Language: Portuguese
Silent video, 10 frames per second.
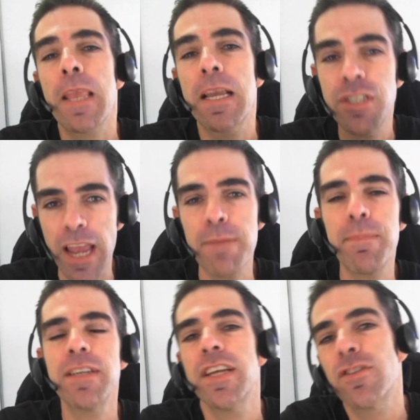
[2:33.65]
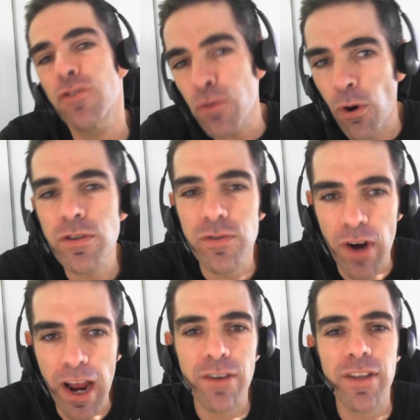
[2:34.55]
de RPG do Old
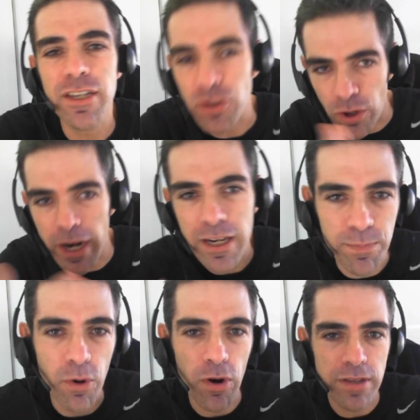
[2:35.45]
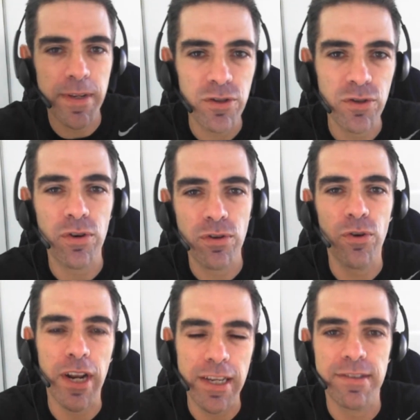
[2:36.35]
Dragon, da editora Redbox, minha editora do
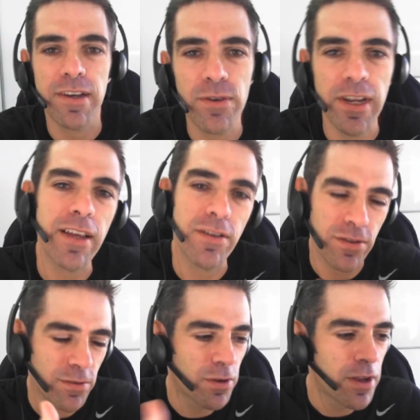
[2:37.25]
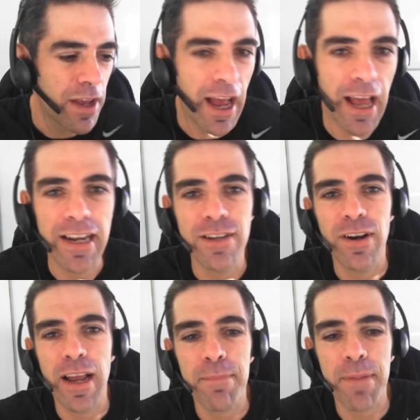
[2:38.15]
coração, né? Que tô
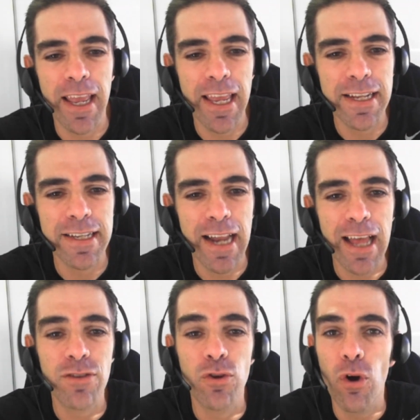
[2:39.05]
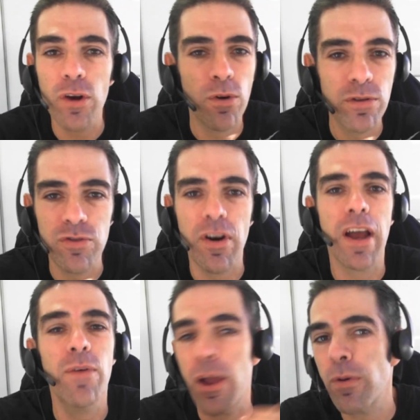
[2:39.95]
ralando lá para eles lá. Adoro o Old
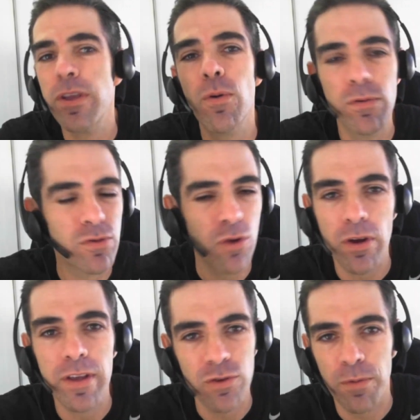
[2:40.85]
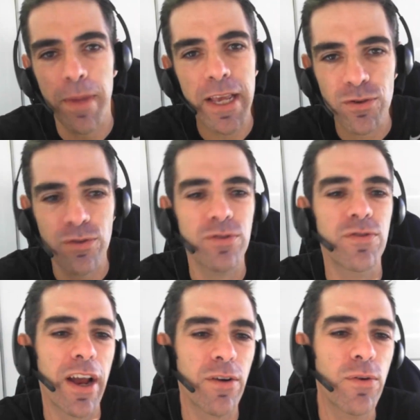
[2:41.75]
Dragon, é o que eu só, só mestro do
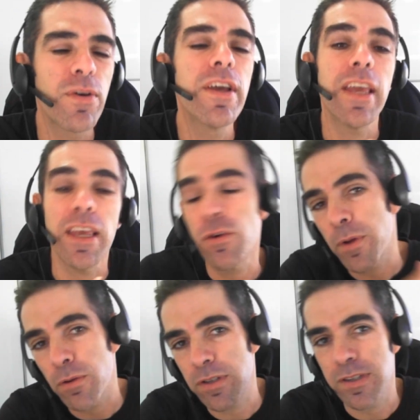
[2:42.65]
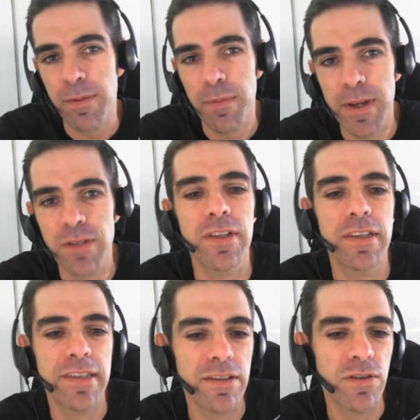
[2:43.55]
Dragon e o meu sistema mais
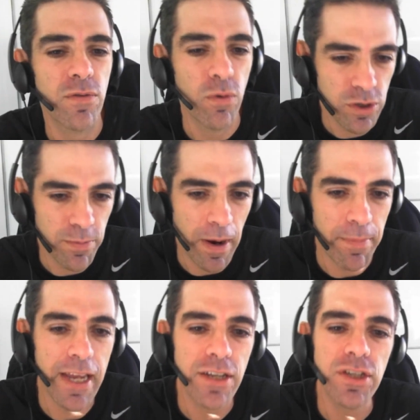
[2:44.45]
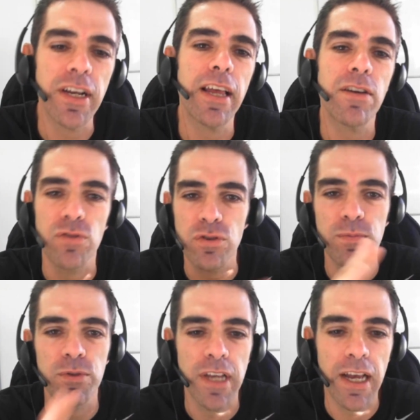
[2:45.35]
2D6 uh, ultimamente, né? Nos
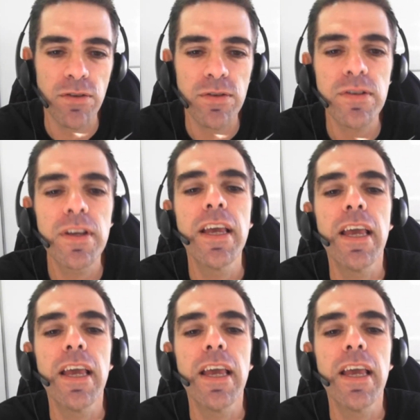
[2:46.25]
últimos anos.